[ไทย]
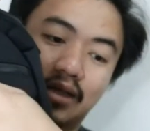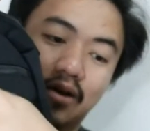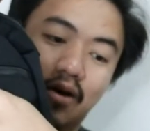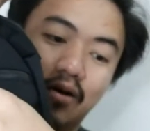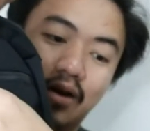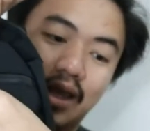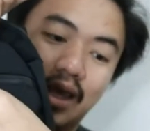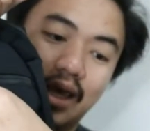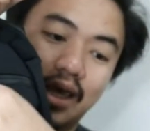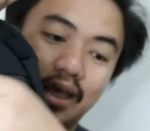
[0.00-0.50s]
ช่อง
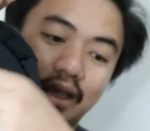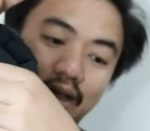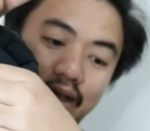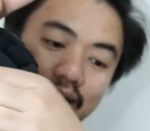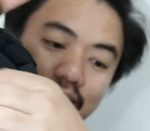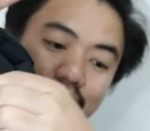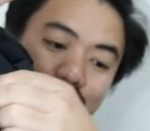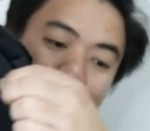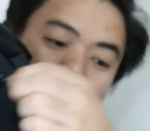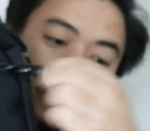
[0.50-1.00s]
นี้
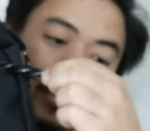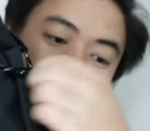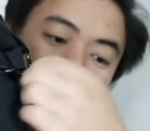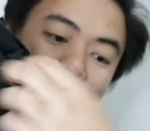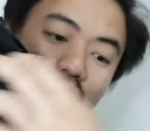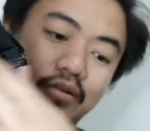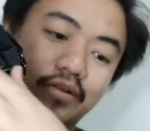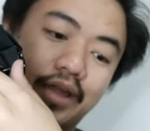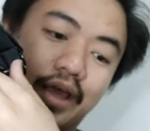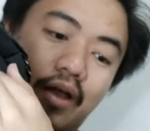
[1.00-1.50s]
เป็น
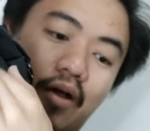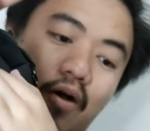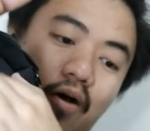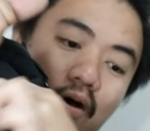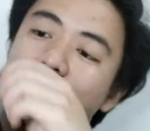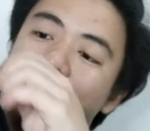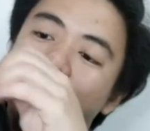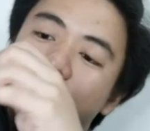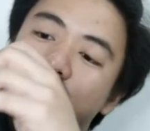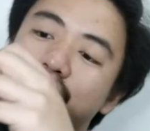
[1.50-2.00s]
ช่องใส่ของ
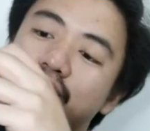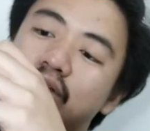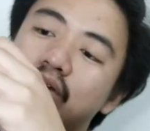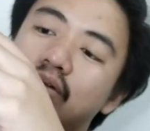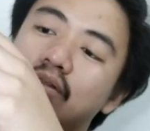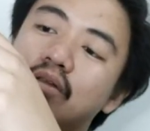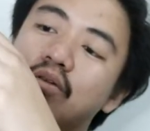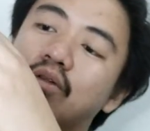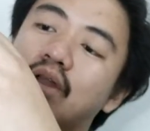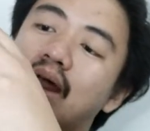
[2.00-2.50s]
มันจะเป็นช่อง
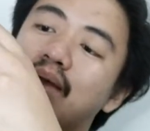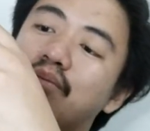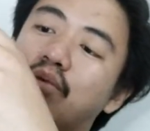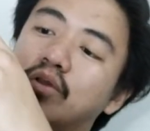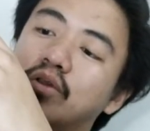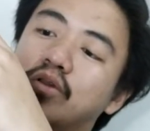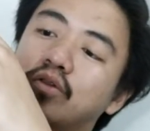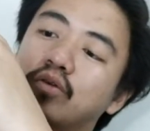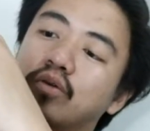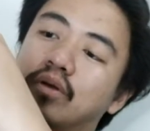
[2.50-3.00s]
ที่อยู่ด้านบน
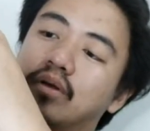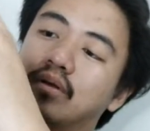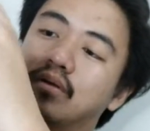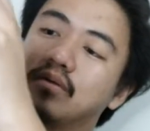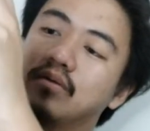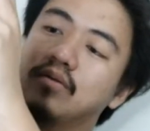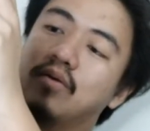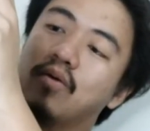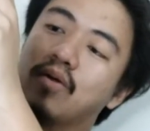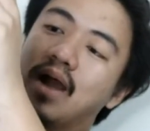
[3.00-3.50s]
สุด
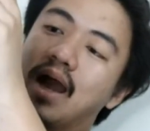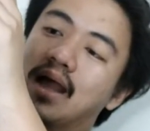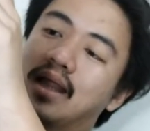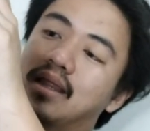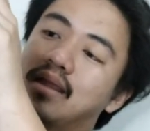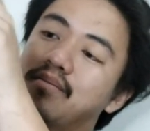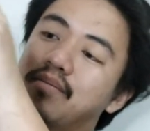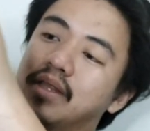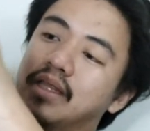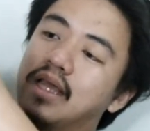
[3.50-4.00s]
โอกาส
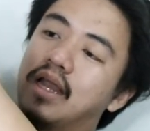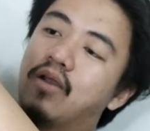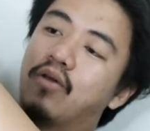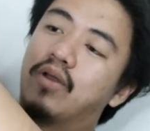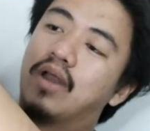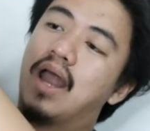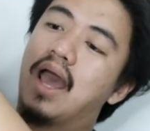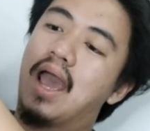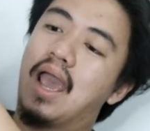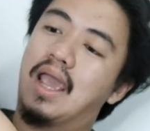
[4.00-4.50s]
ที่มันจะหล่น
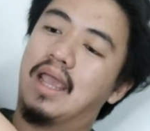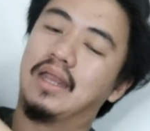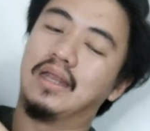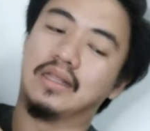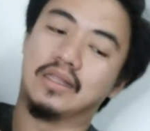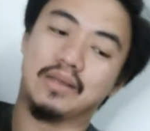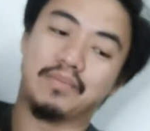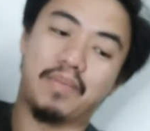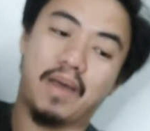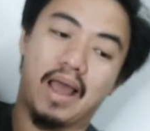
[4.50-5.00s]
หายหรื
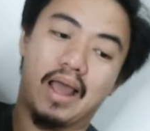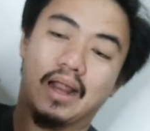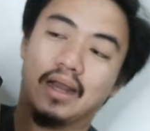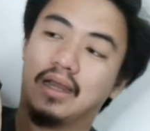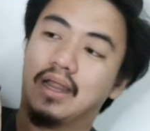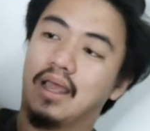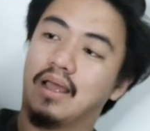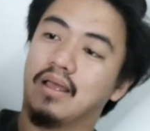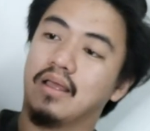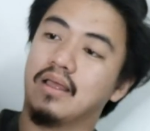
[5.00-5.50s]
อจะพัง
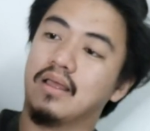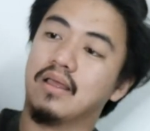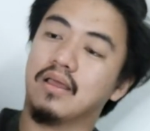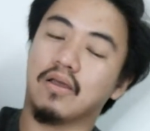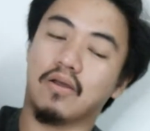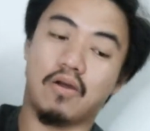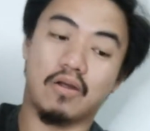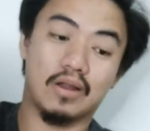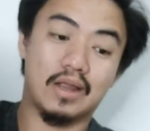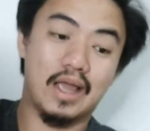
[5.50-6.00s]

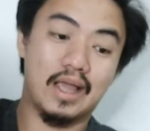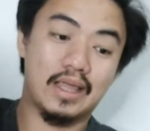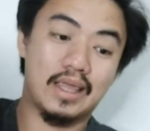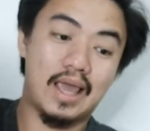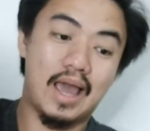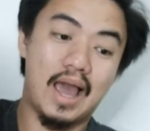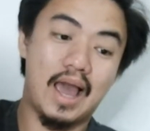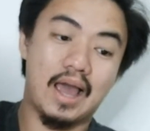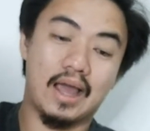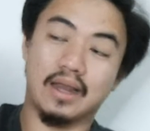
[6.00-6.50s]
ค่อนข้าง
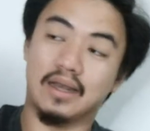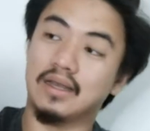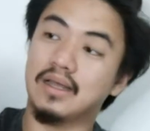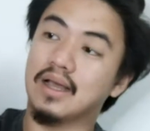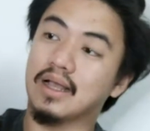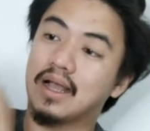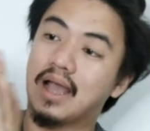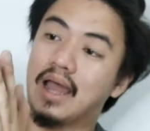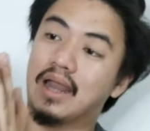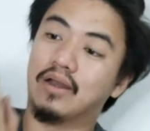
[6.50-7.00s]
ยากเรื่อ
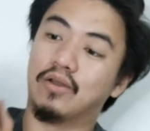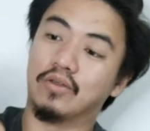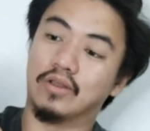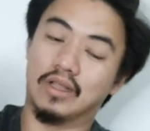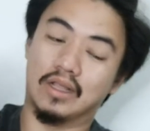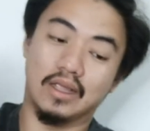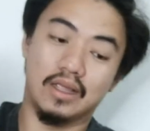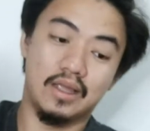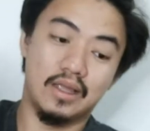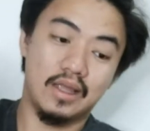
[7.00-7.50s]
งการหล่น
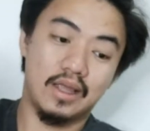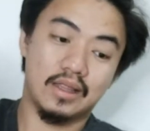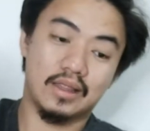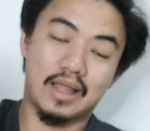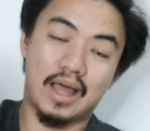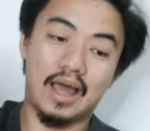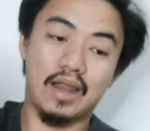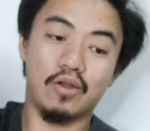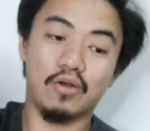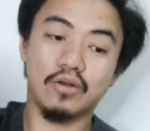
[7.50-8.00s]

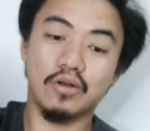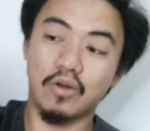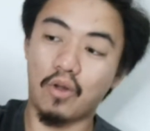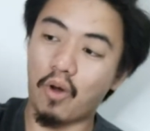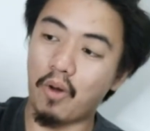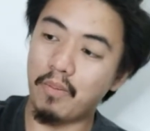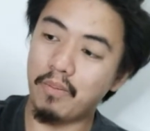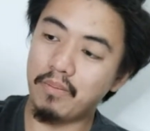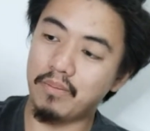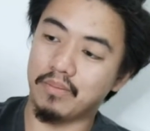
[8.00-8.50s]
ถ้ารถ
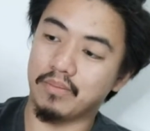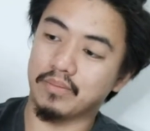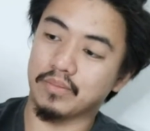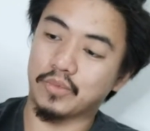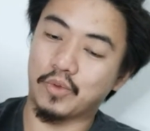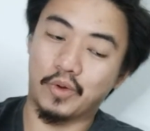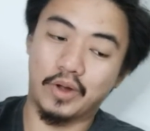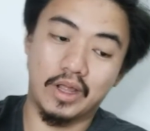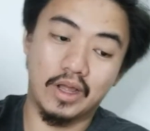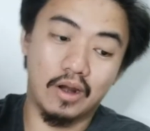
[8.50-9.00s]
ล้ม
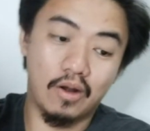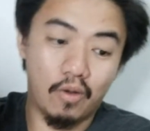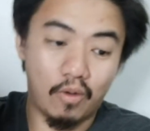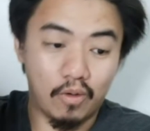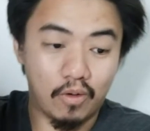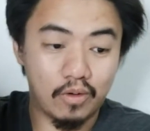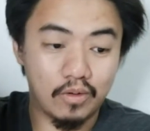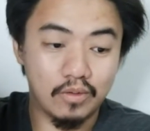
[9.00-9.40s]
ตรงนี้ก็ลง